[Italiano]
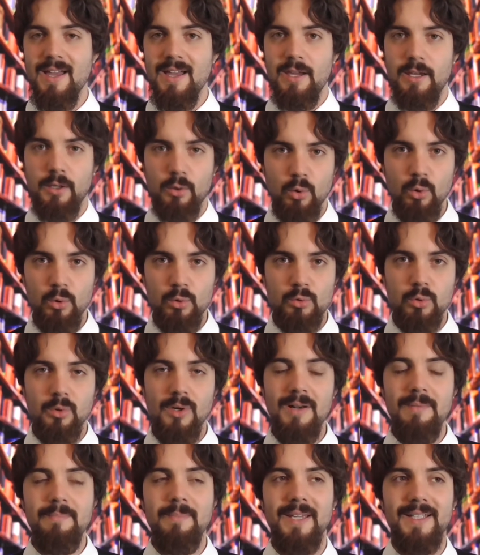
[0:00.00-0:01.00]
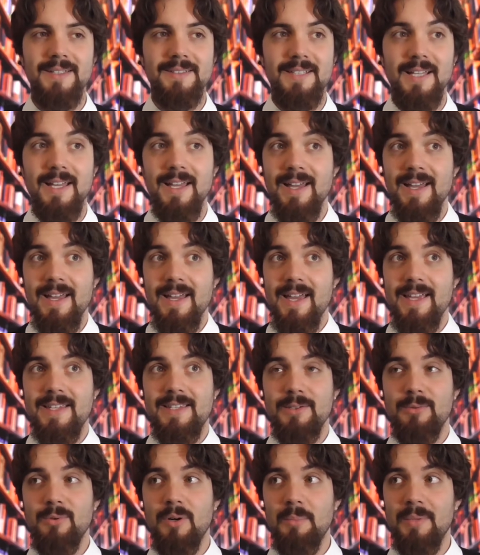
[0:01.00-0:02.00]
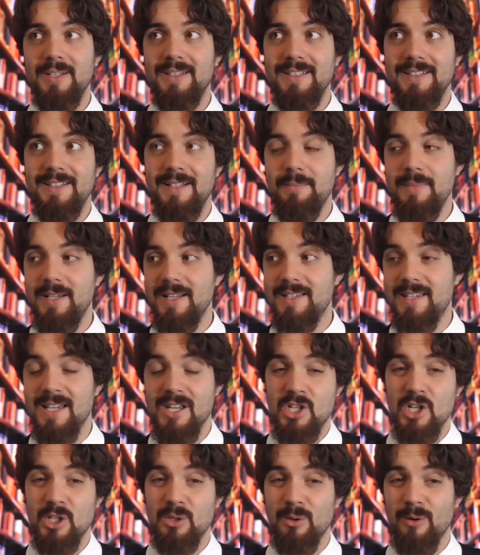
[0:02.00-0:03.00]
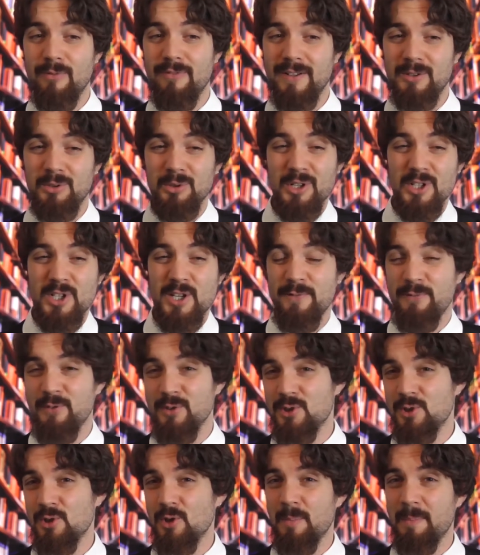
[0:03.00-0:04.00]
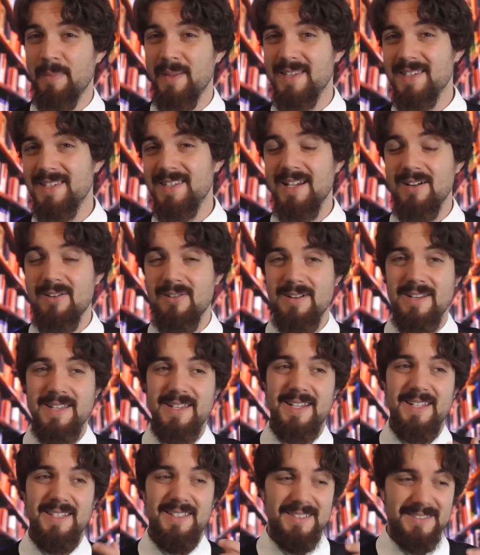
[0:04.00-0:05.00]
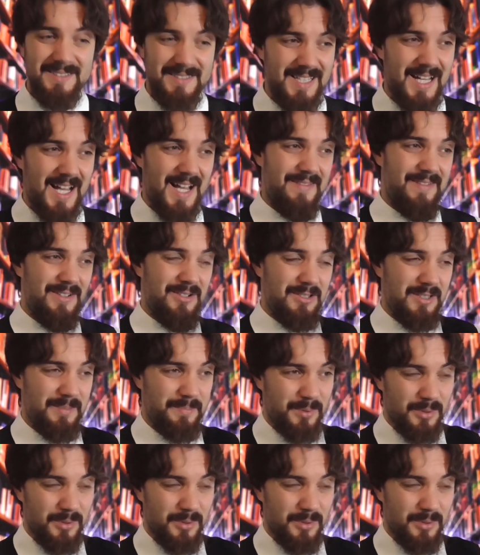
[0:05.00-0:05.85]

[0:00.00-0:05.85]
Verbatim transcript: e culturalmente e sicuramente nel 1600 il fatto che ci fossero persone che tentavano di